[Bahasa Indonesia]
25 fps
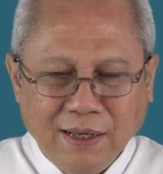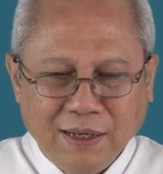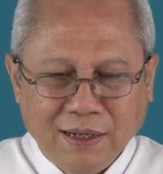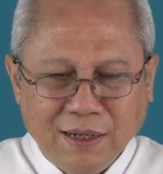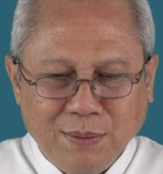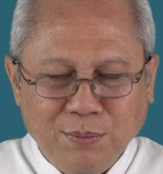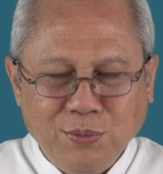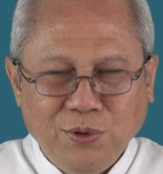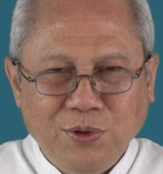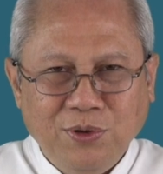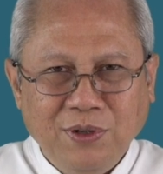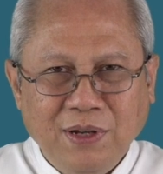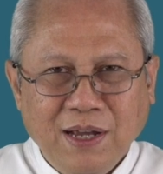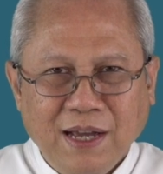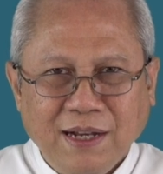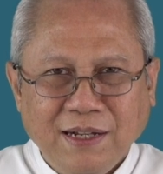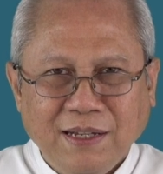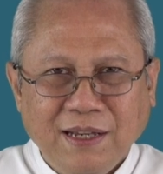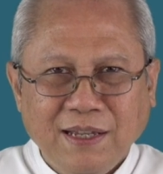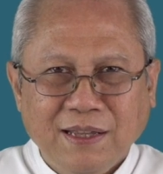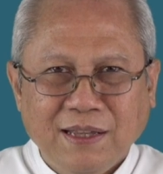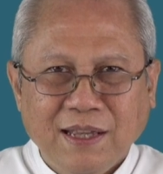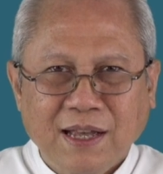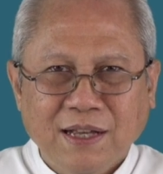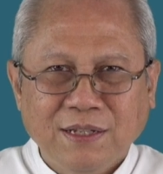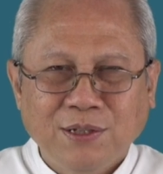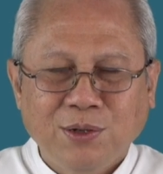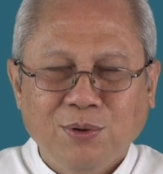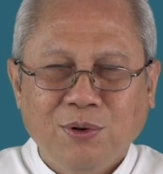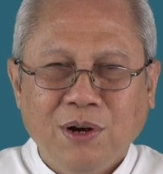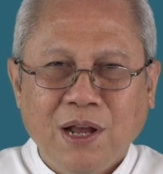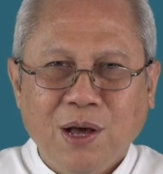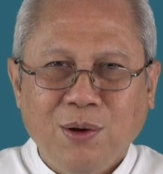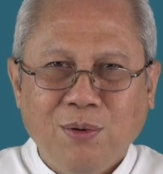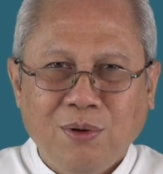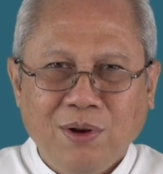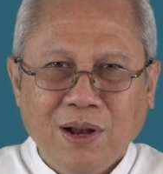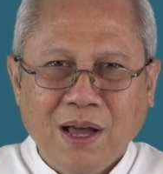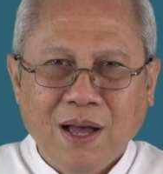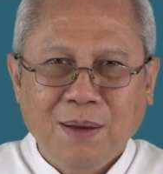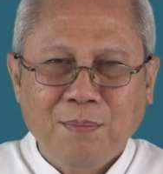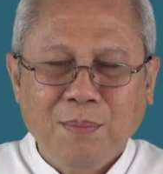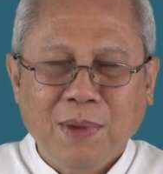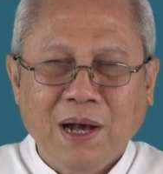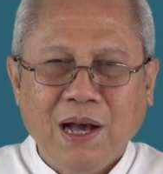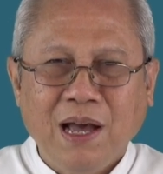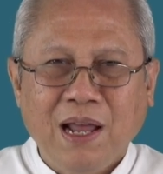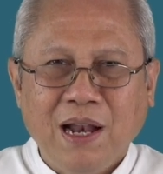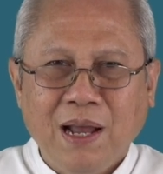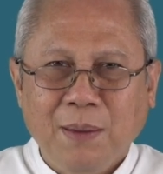kemudian kita seolah-olah
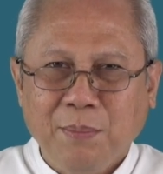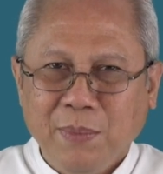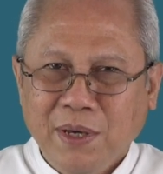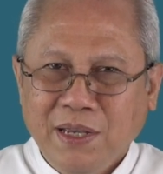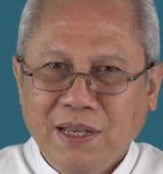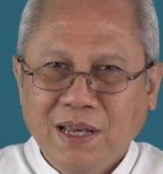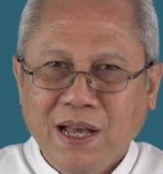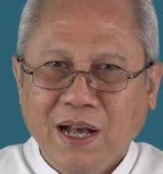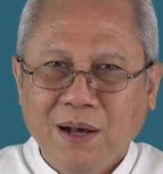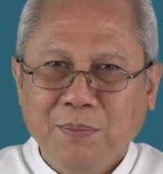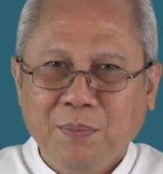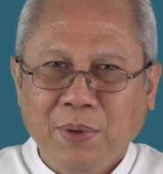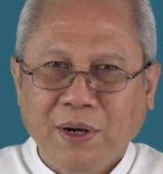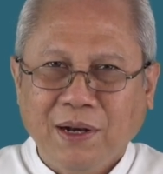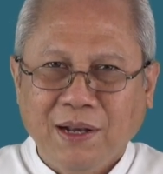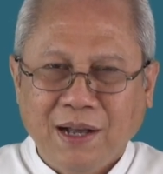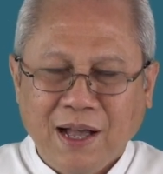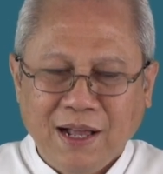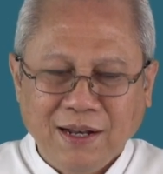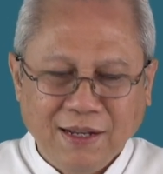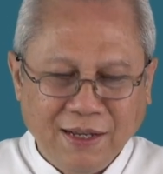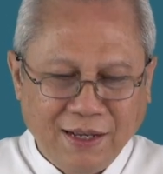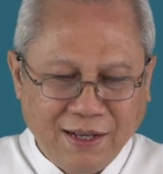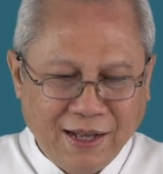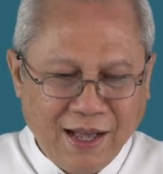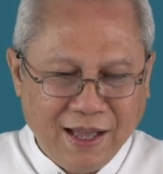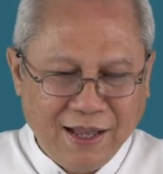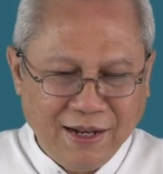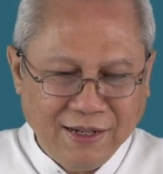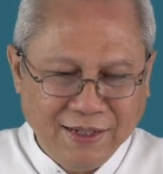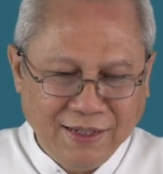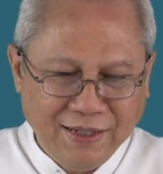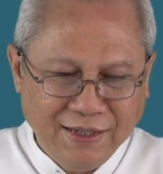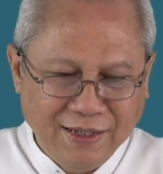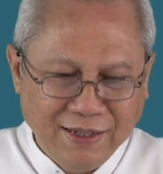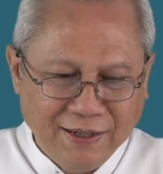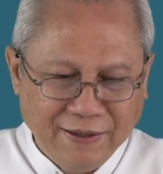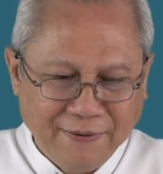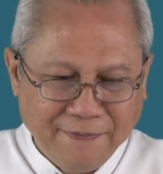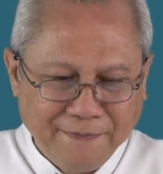mengalaminya berkali-kali.